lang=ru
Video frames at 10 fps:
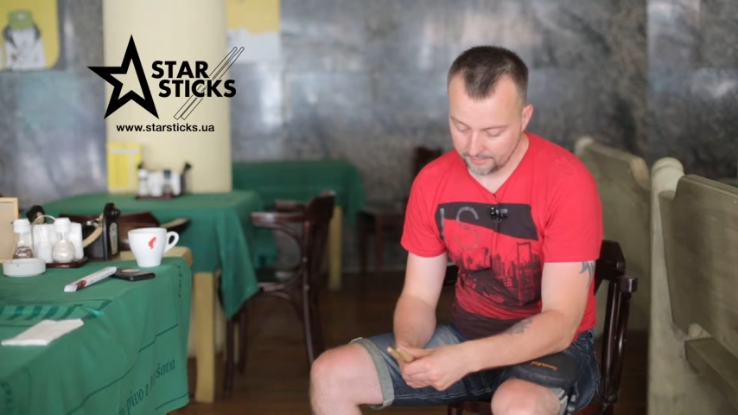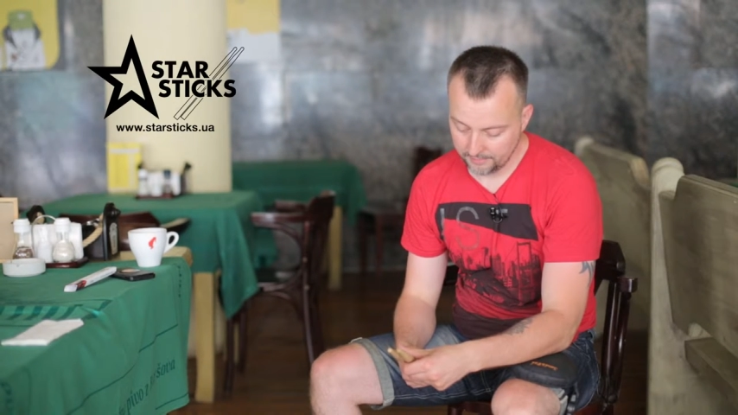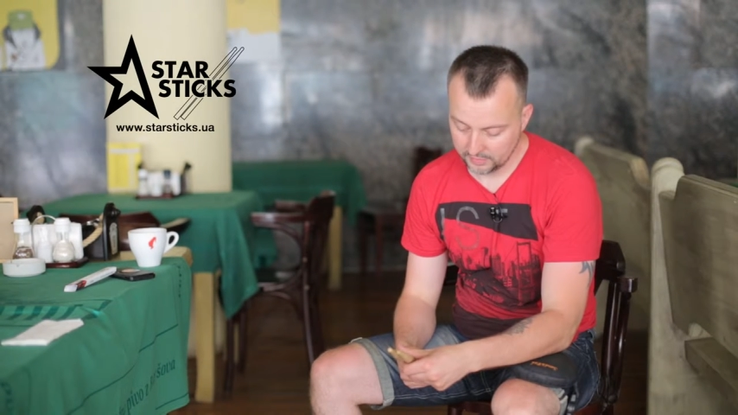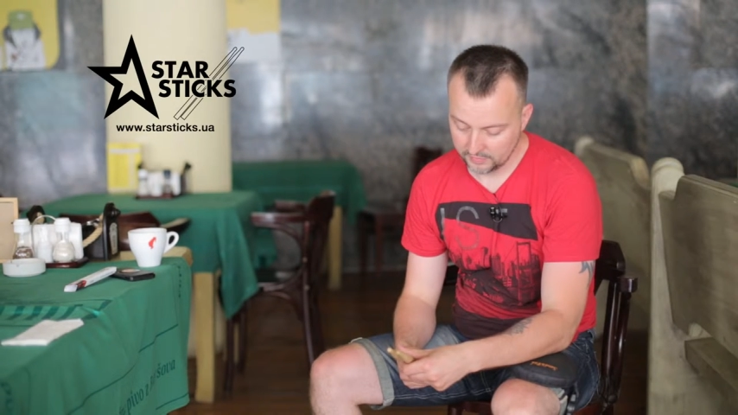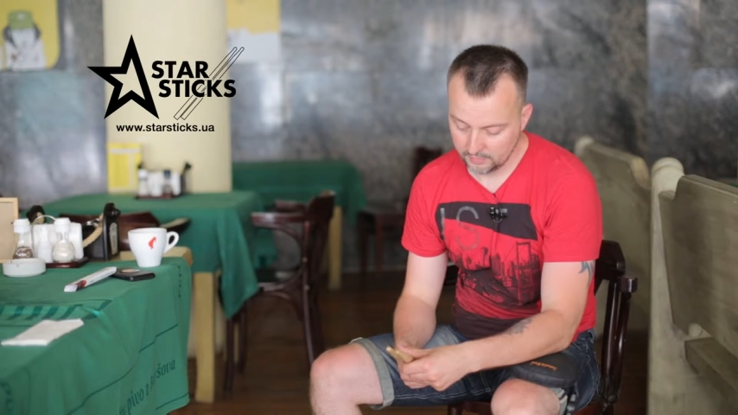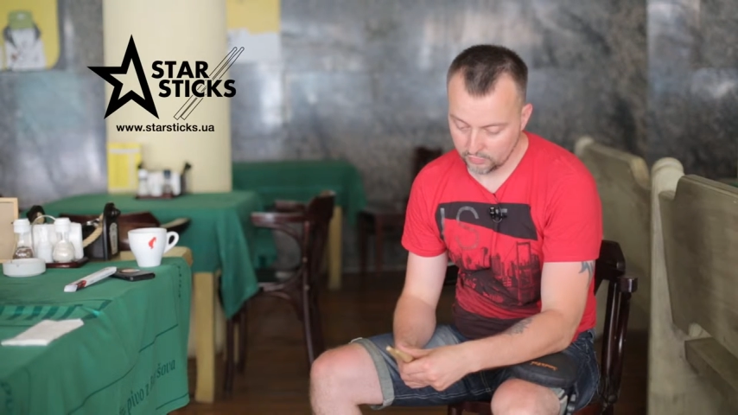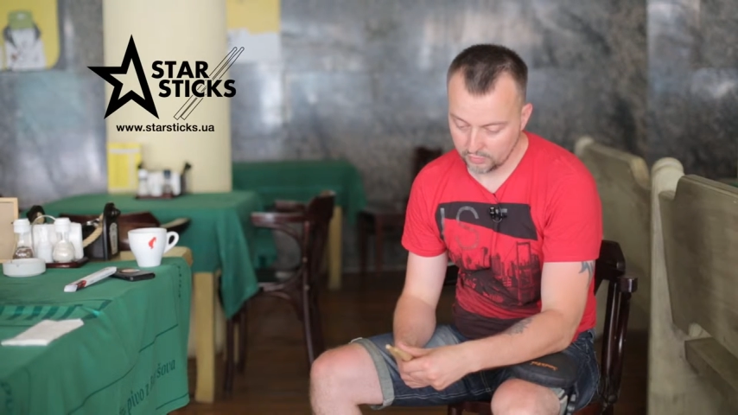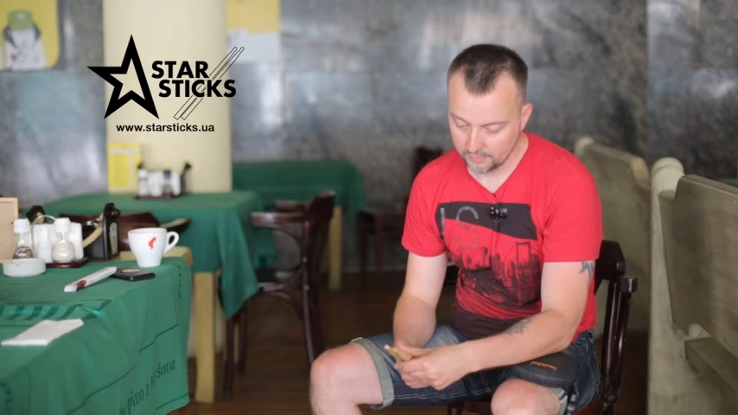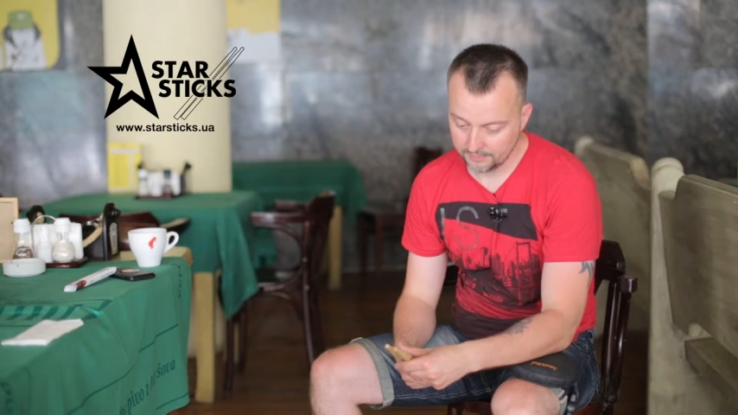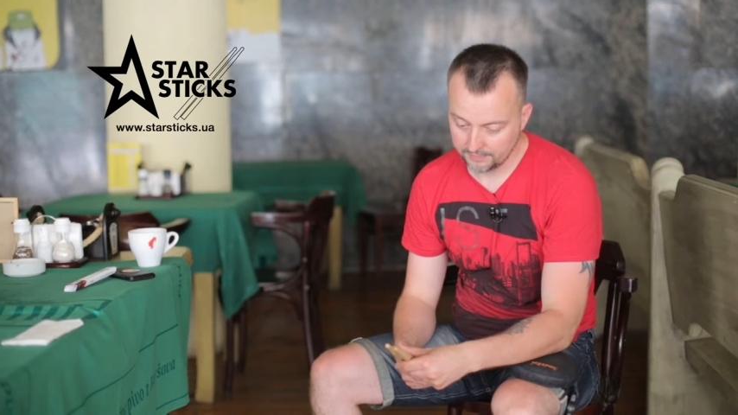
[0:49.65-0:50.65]
по
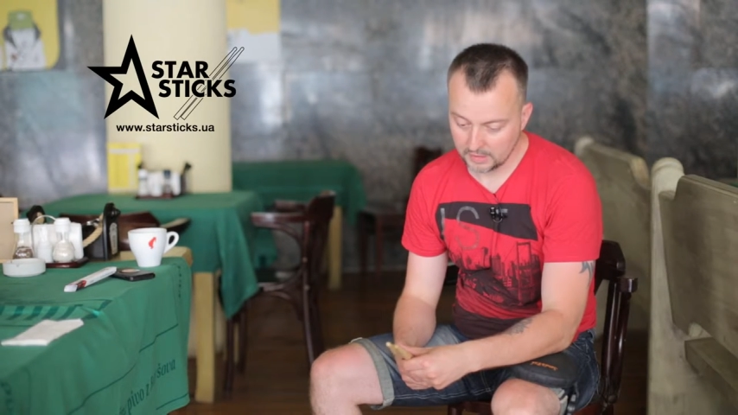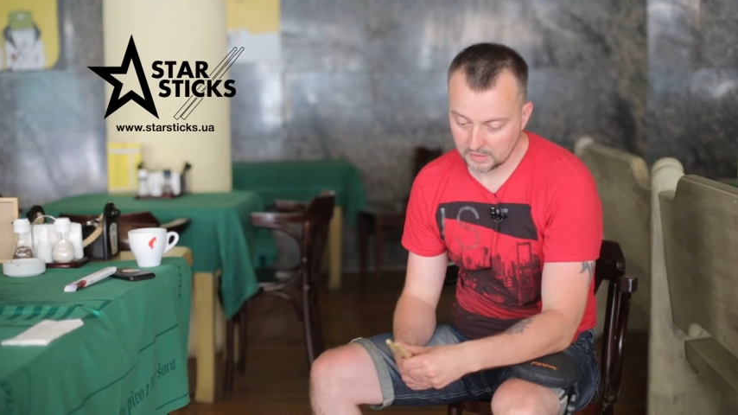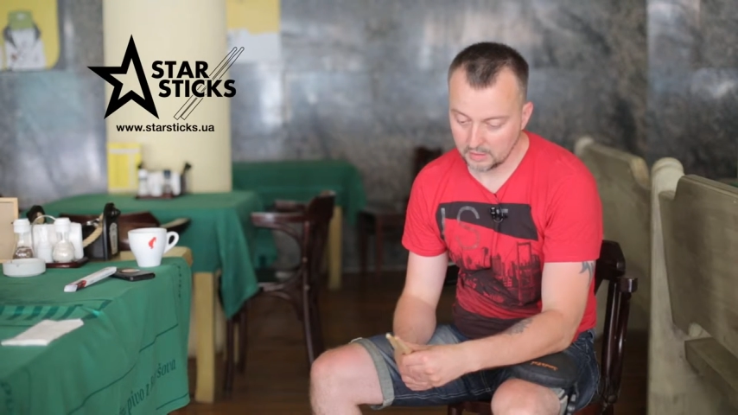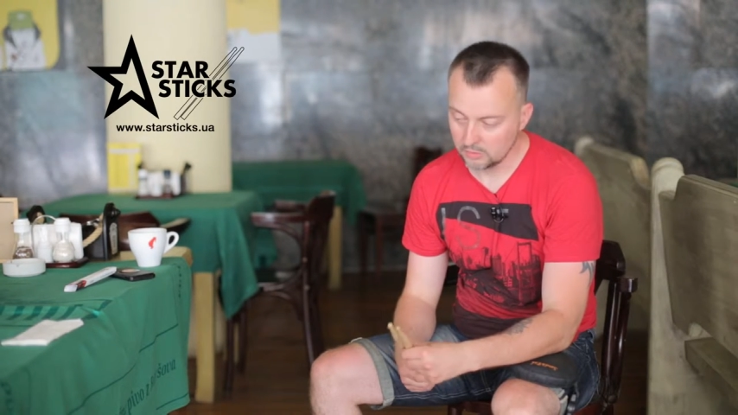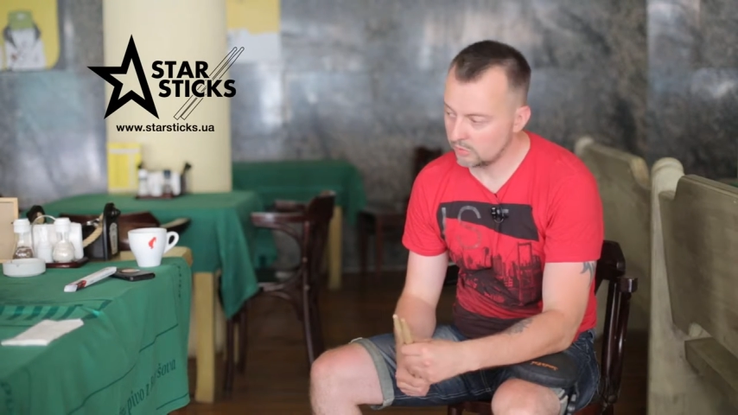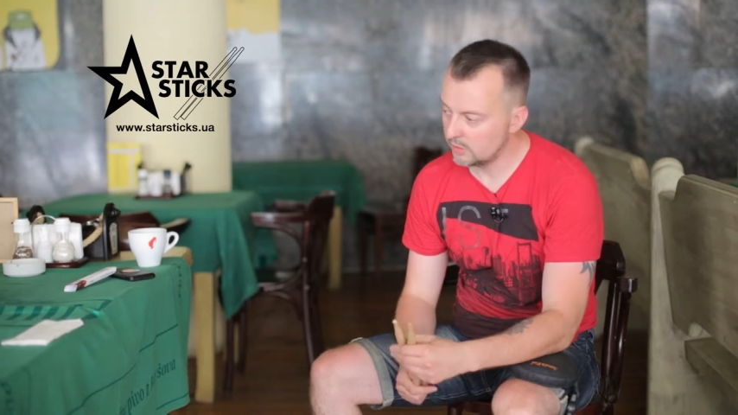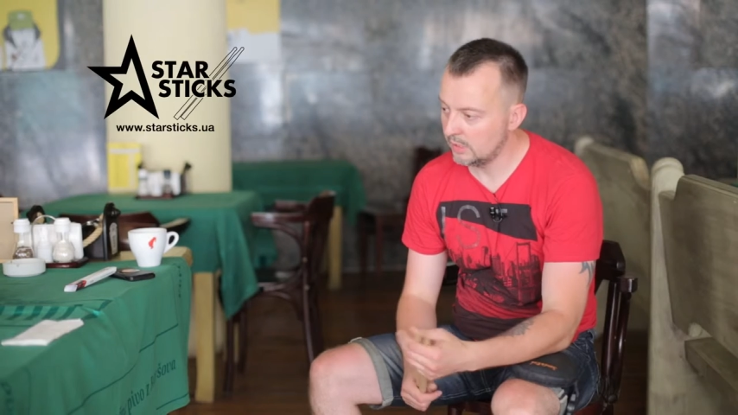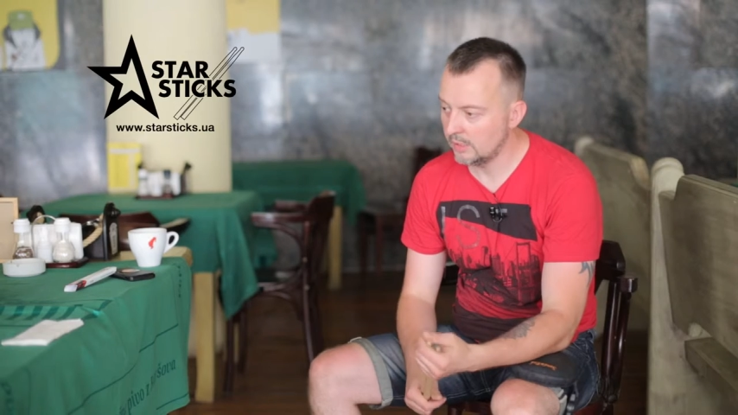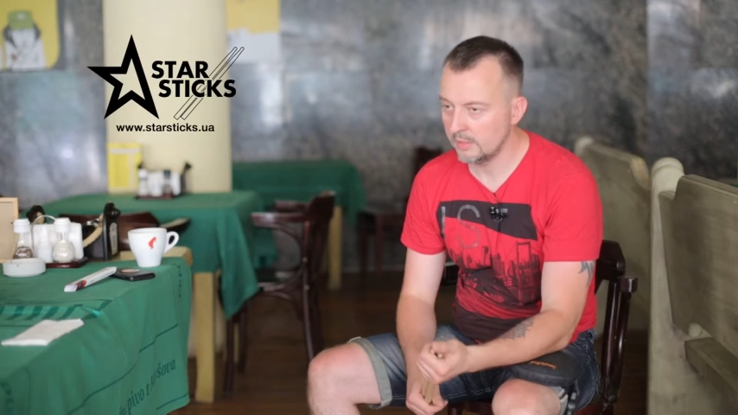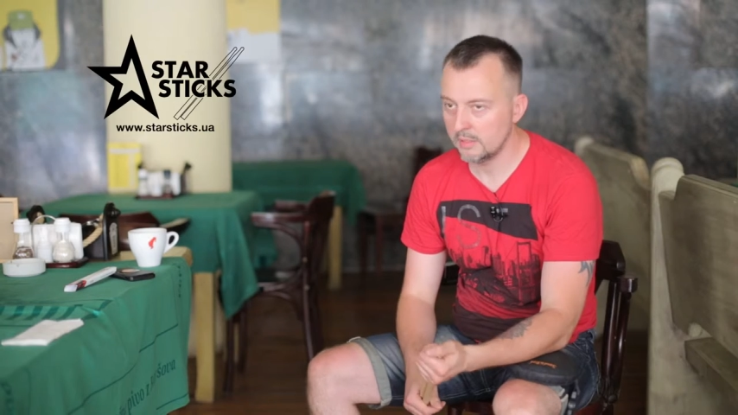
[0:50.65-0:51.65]
своему эскизу
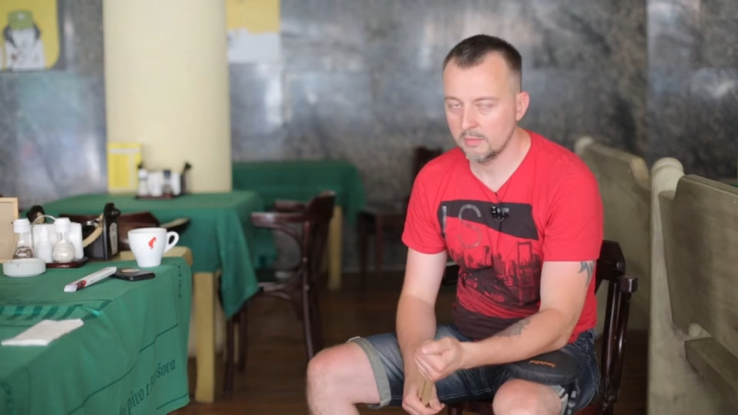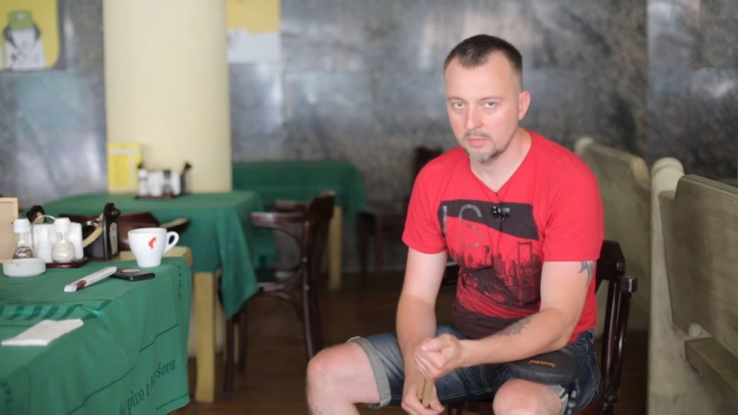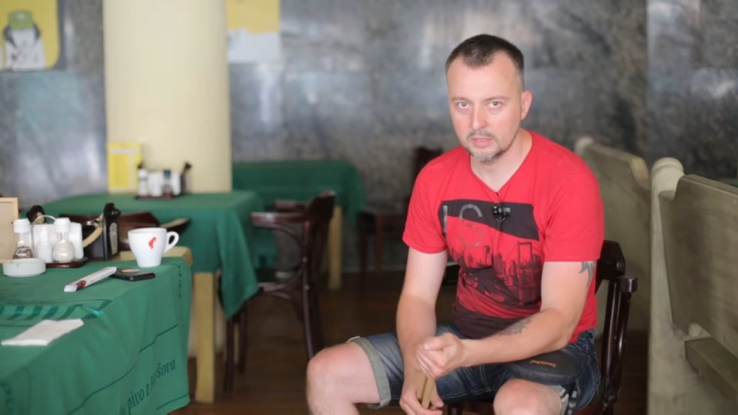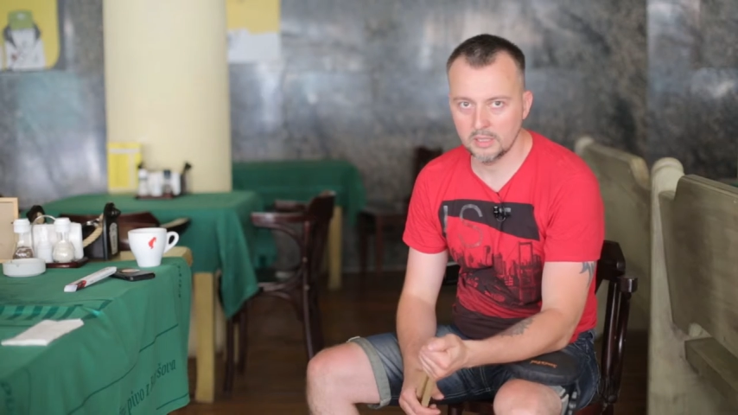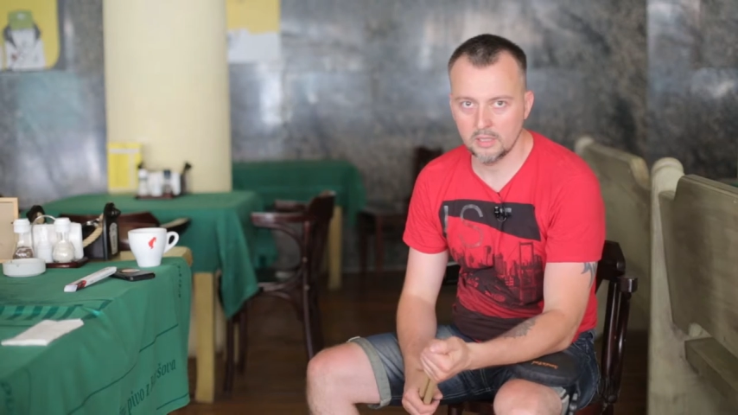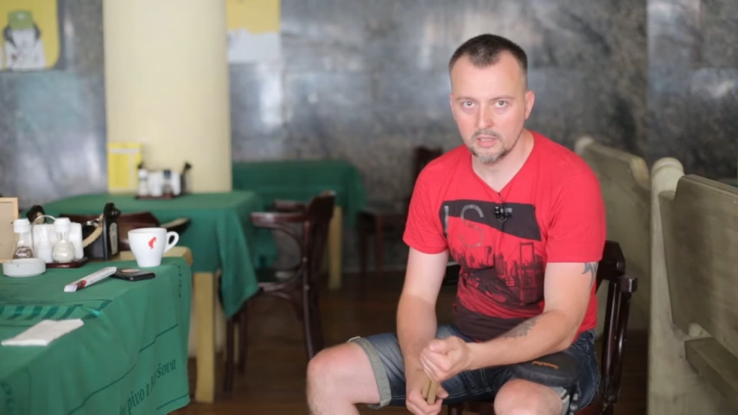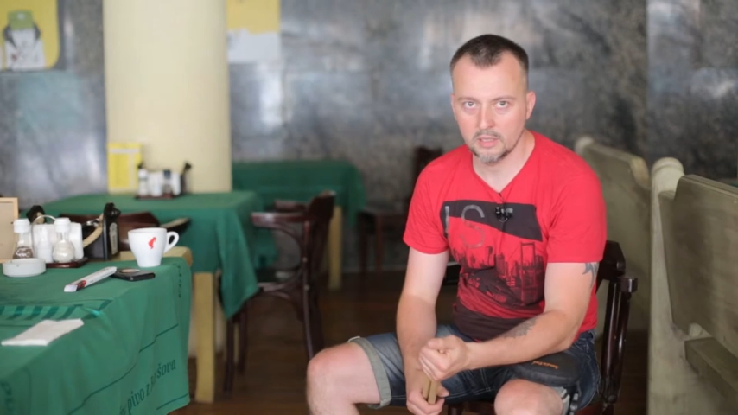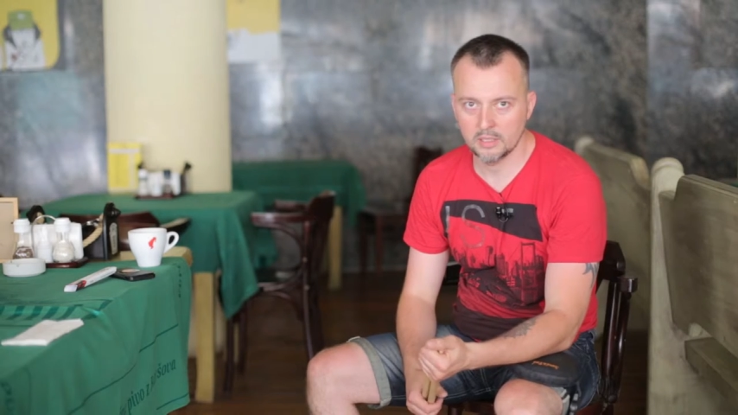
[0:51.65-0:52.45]
сделать модель